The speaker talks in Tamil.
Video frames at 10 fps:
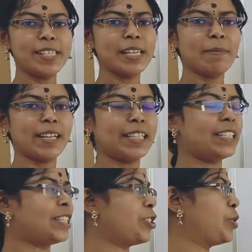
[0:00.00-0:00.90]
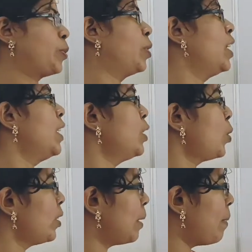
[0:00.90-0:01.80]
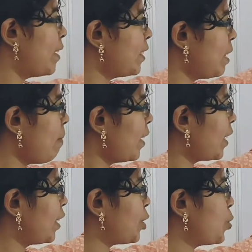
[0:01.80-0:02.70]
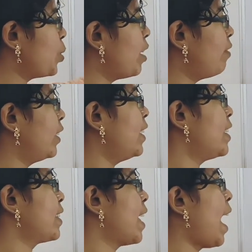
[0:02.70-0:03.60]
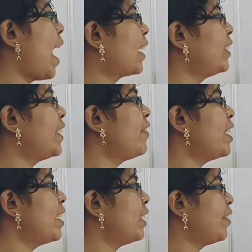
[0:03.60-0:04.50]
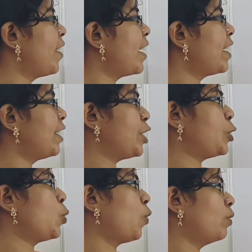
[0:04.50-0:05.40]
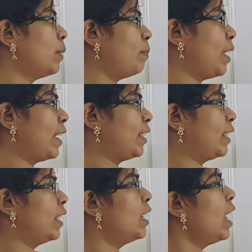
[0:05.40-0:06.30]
மெரிசமேட்டிக் டிஷ்யூ ஸோ இந்த மெரிசமேட்டிக் டிஷ்யூ தான் வந்து இட் இஸ் த ஆக்டிவ்லி டிவைடிங் டிஷ்யூ ஆஃப் த பிளான்ட்